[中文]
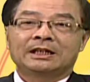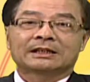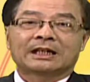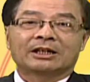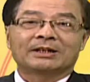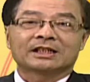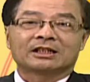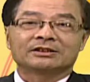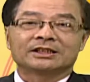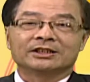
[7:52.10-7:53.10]
台湾早
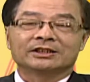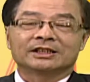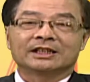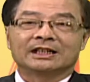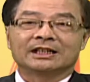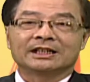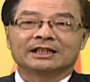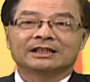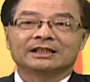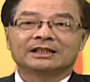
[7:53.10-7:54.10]
期有个行业
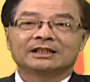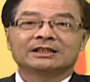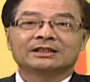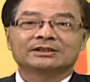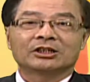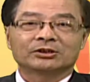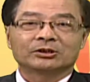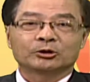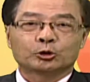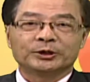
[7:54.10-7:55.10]
叫做
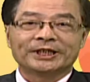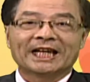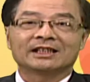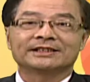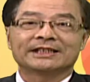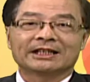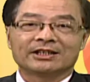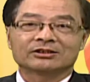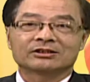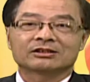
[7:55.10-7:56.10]
除鸦的鉴
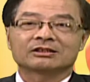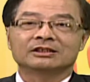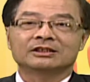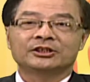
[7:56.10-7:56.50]
定师。